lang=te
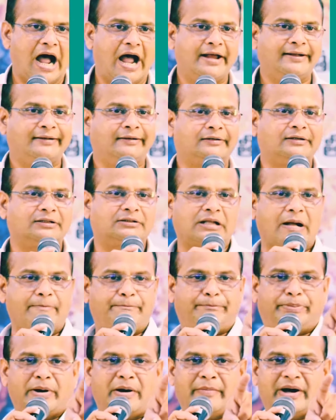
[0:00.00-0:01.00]
ఆయనకు
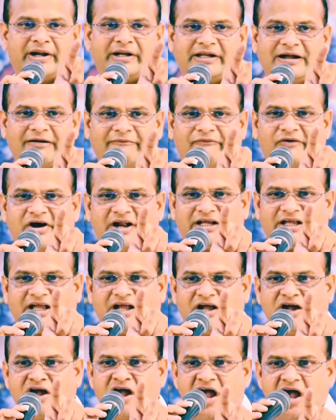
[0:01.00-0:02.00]
తప్ప మరి
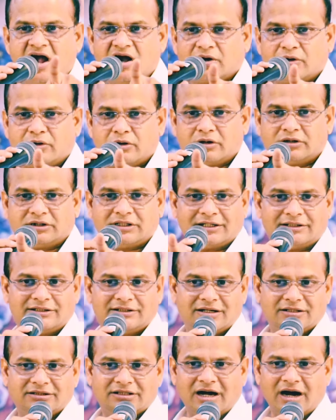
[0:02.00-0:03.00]
ఎవ్వరికి
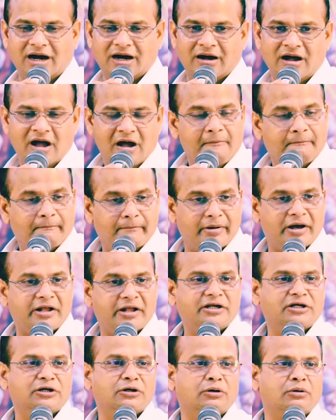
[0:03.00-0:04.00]
కృతజ్ఞత
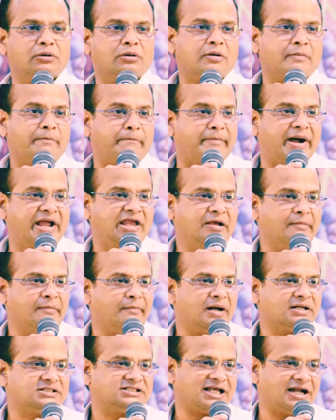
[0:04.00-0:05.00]
మరియు
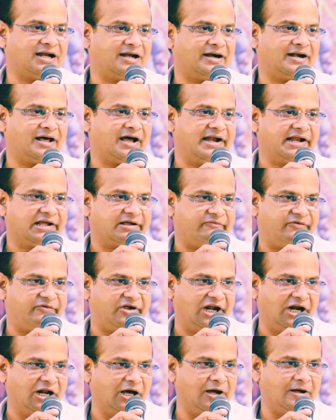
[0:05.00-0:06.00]
మహిమ చల్లడానికి
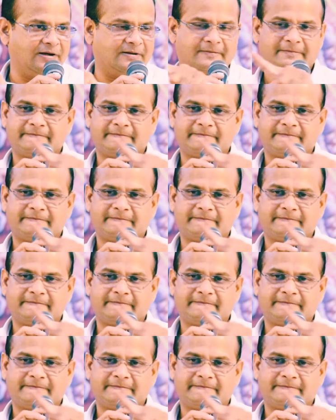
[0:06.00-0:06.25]
వీలు